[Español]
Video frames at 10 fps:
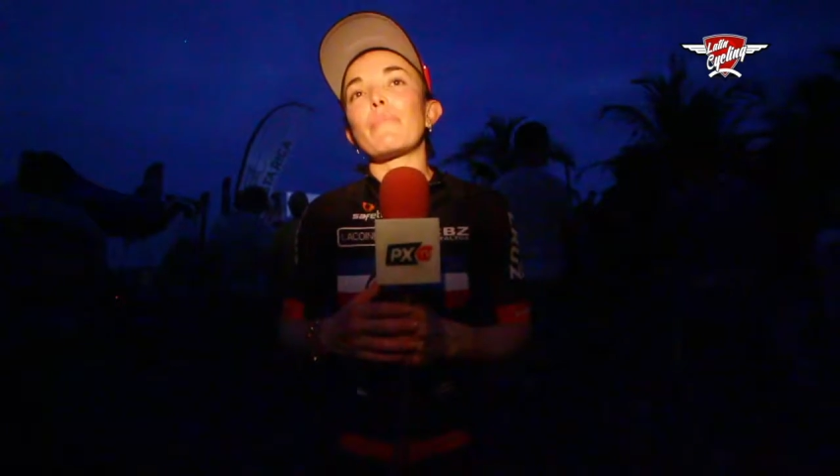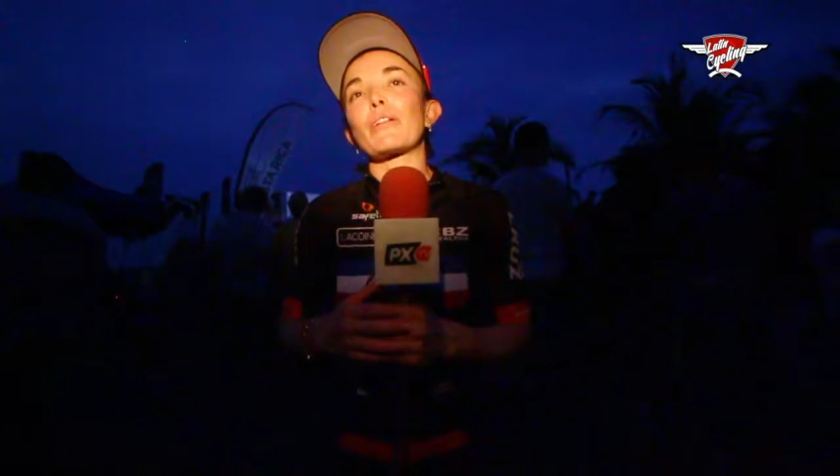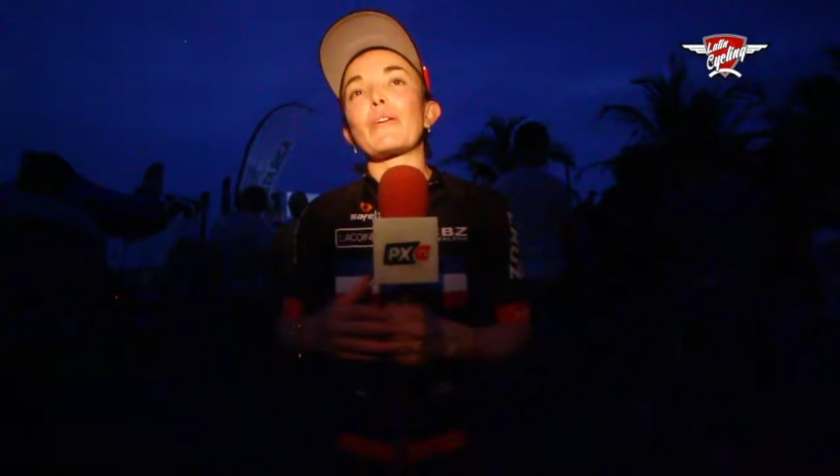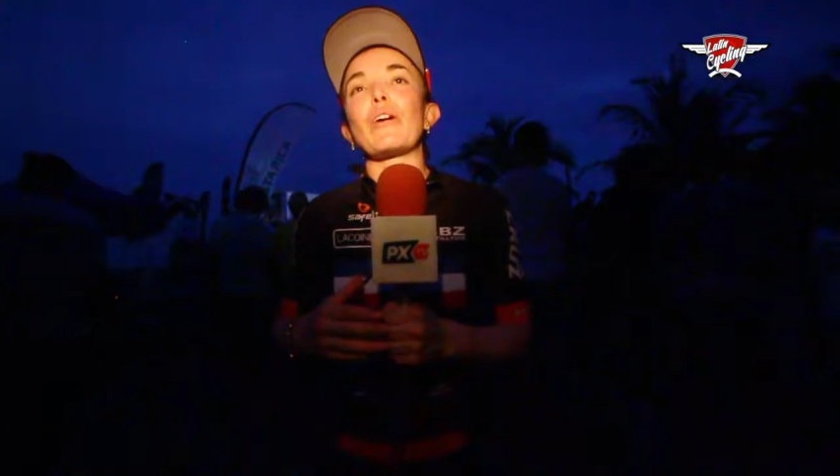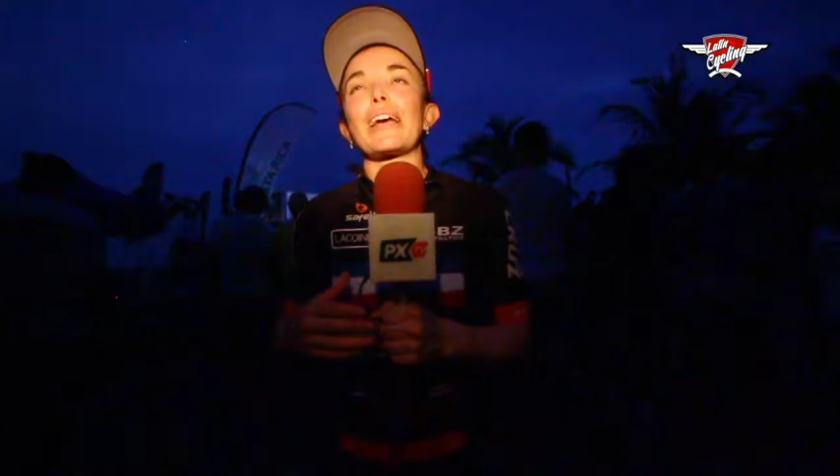
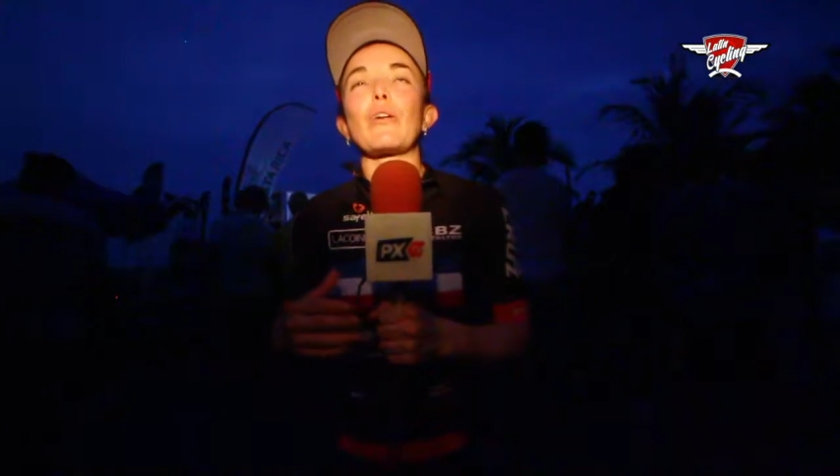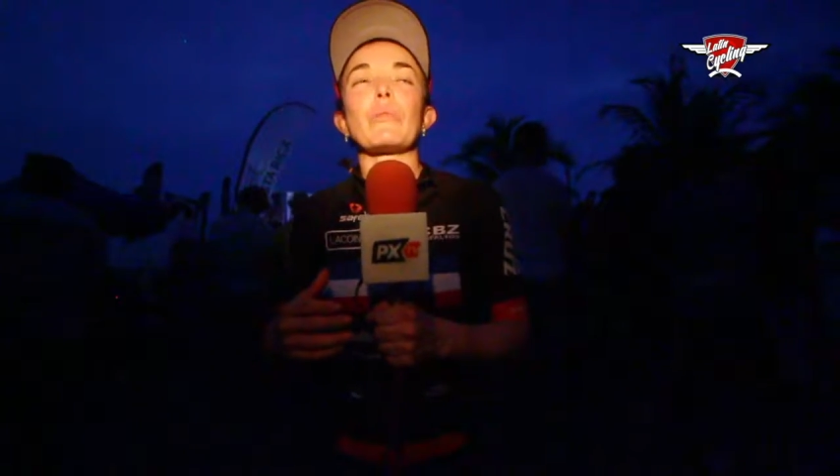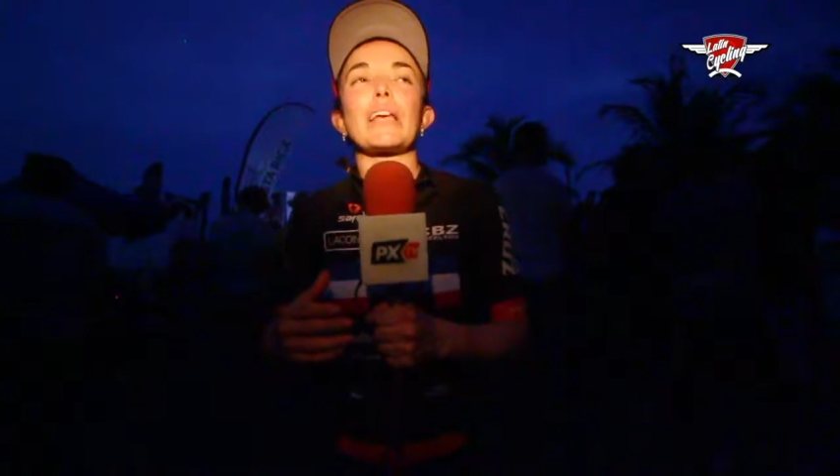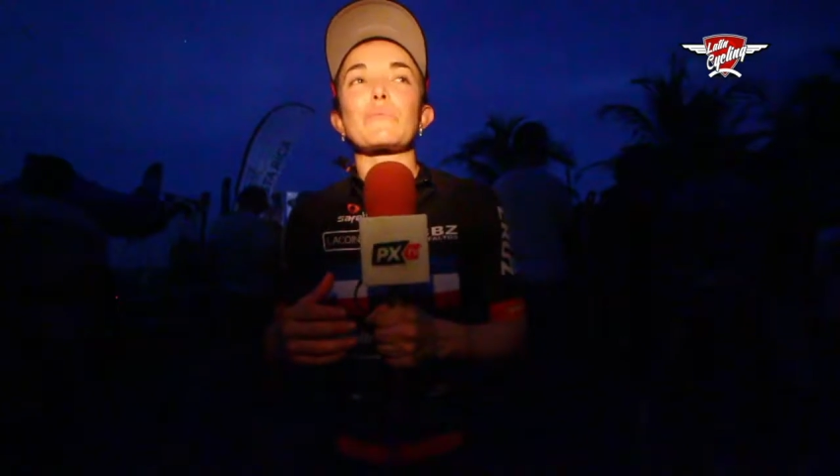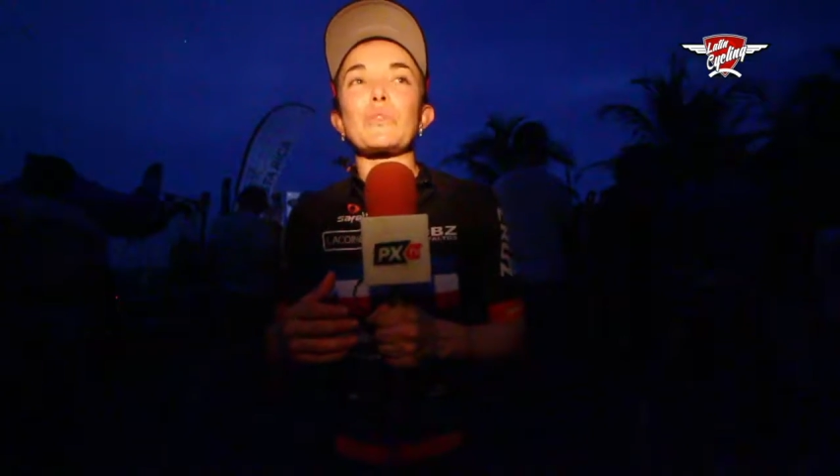porque igual la
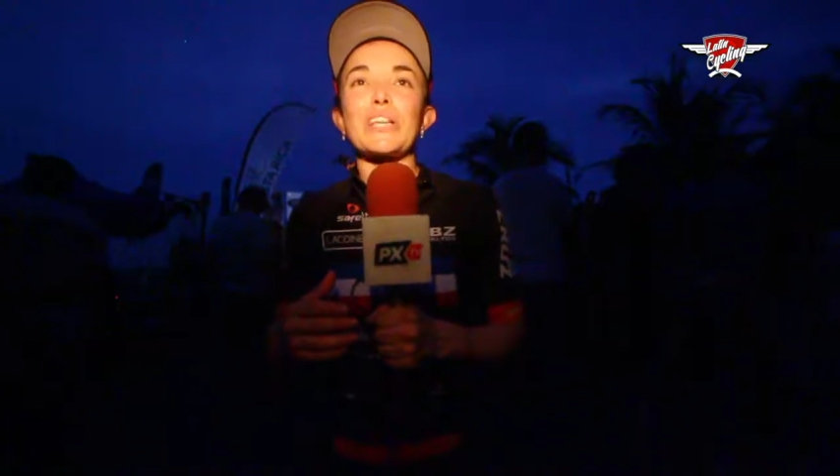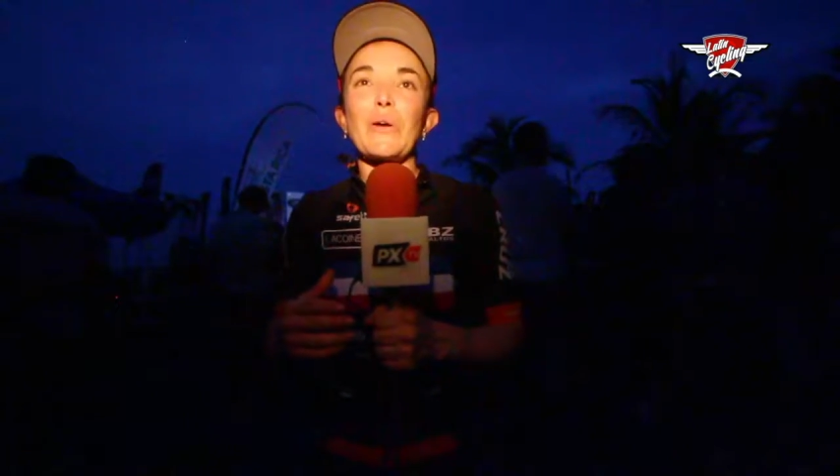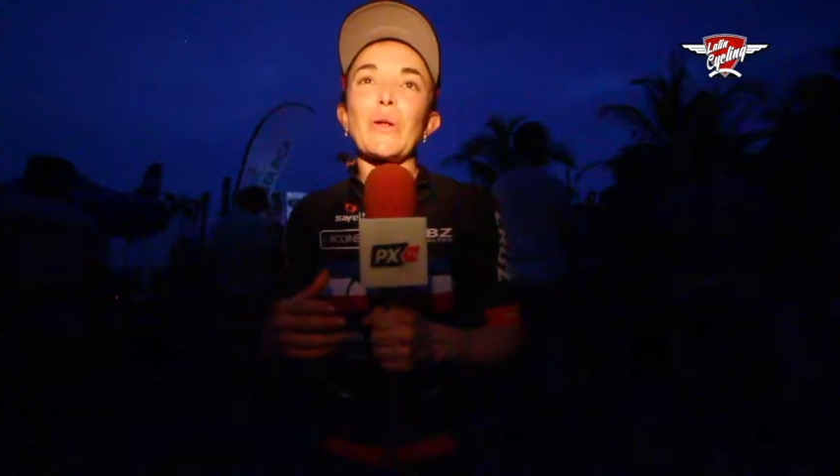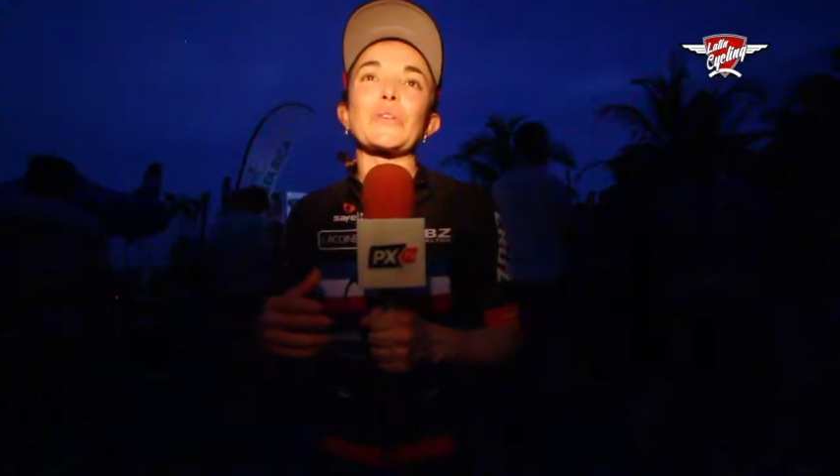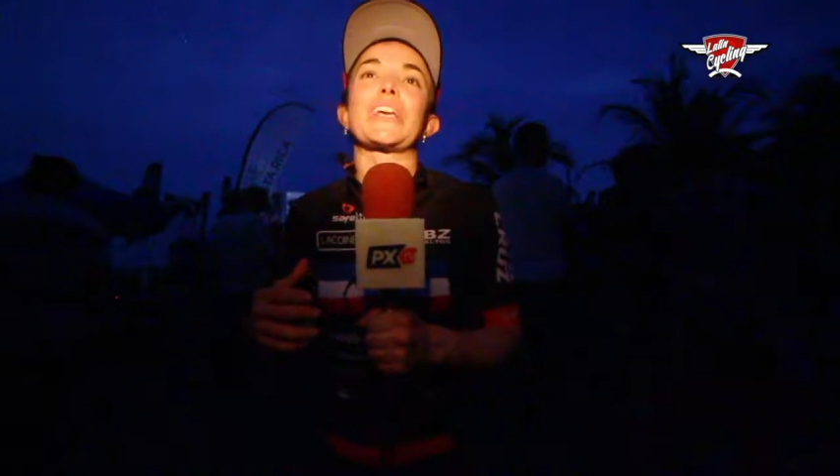comida es muy
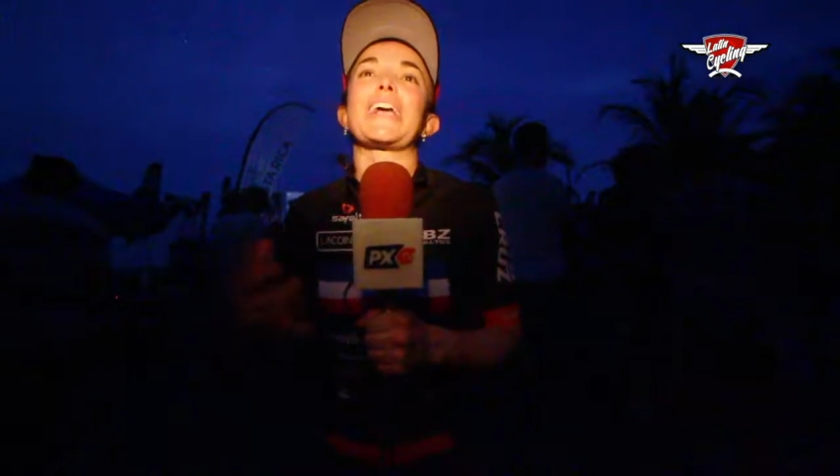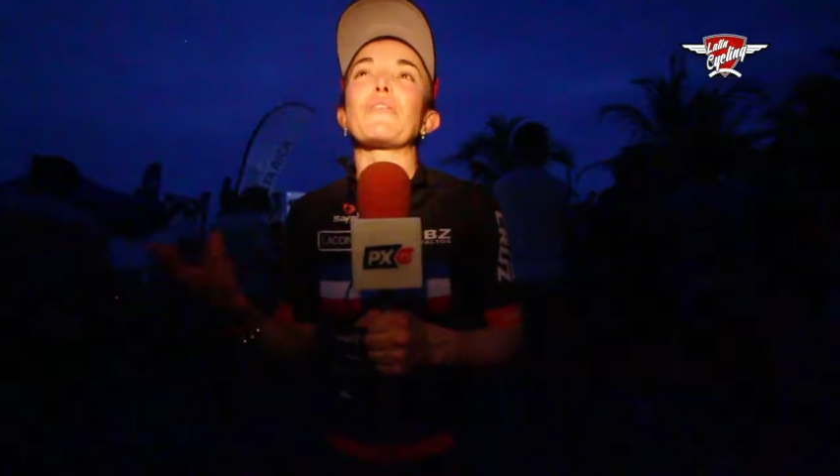sabrosa y